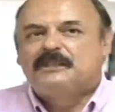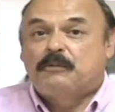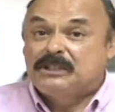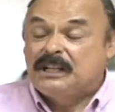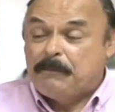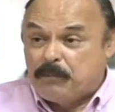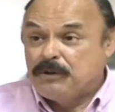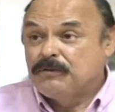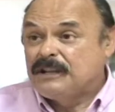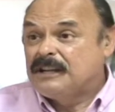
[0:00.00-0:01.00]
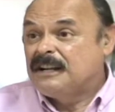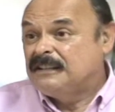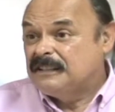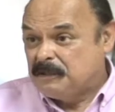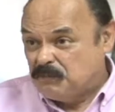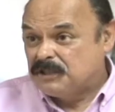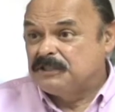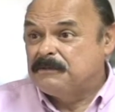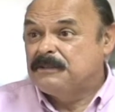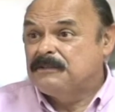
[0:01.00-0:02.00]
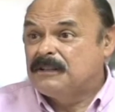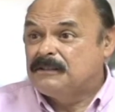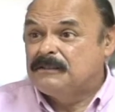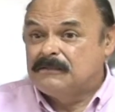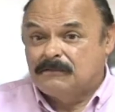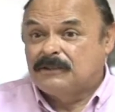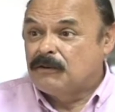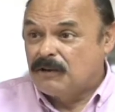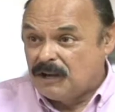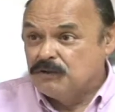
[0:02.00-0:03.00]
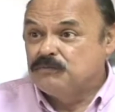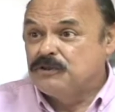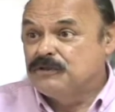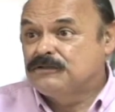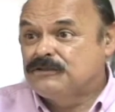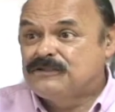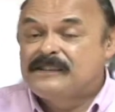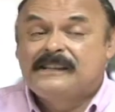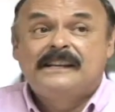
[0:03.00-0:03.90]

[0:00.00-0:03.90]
Después del apoyo tan grande que hemos recibido del montador Carlos Muñoz,